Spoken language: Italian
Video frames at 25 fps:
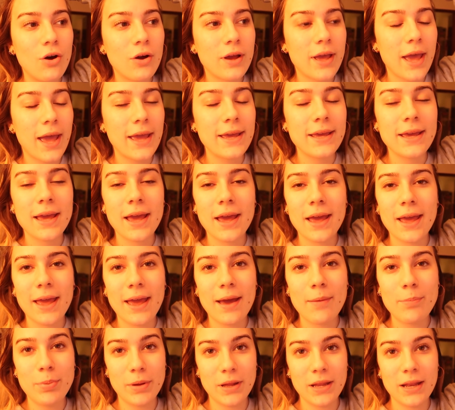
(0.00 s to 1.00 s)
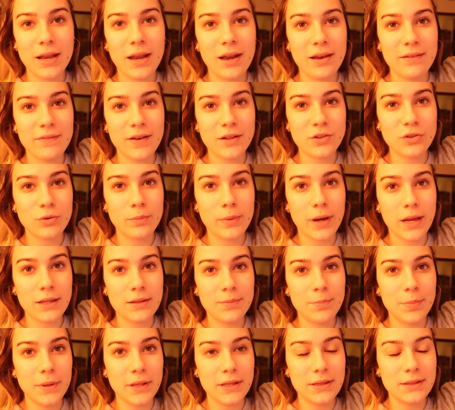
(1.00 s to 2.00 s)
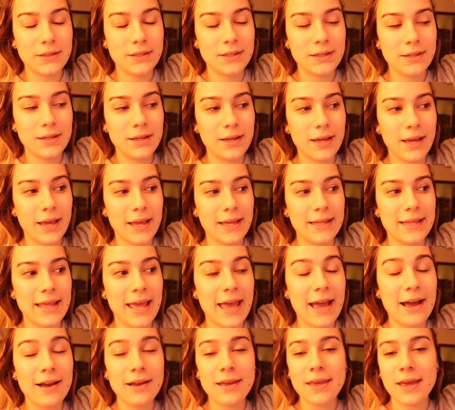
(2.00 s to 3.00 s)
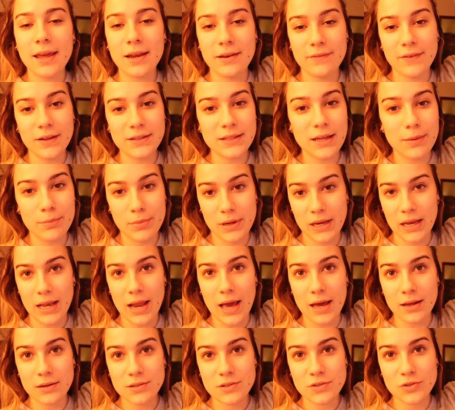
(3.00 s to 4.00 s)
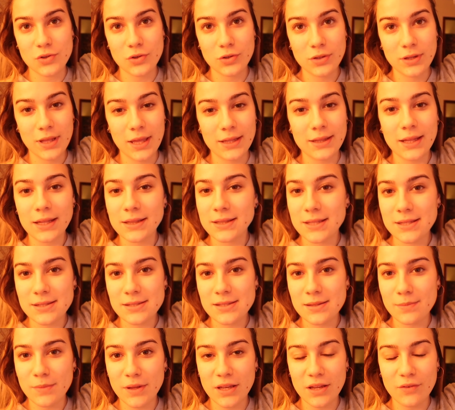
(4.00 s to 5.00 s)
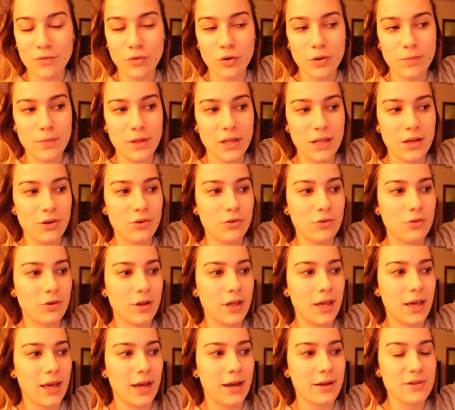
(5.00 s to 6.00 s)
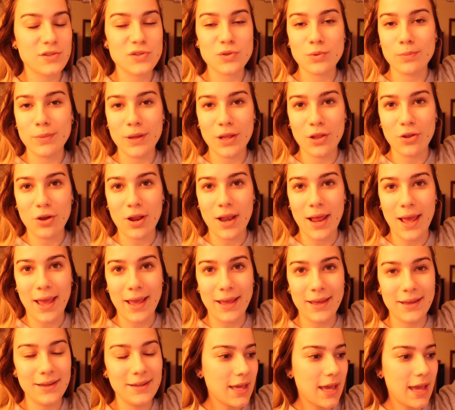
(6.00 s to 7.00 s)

Ok, è appena arrivato Brad Pitt ed è anche arrivata Brie Larson, che tantissimi di voi mi dicono che assomiglio a lei,